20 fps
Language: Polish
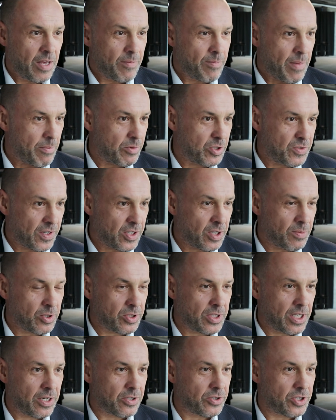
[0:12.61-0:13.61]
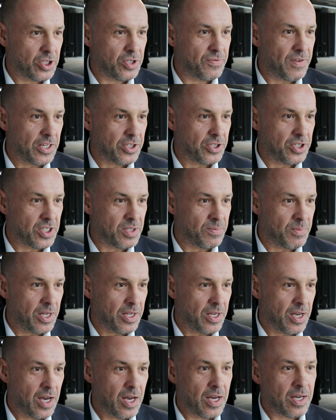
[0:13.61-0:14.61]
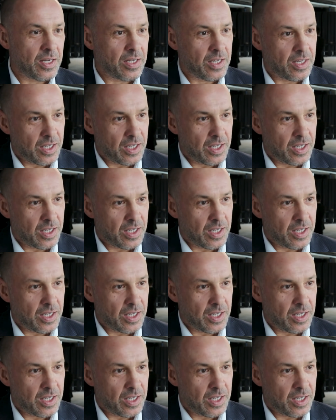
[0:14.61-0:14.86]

Mamy świadomość tego, że świat się zmienia.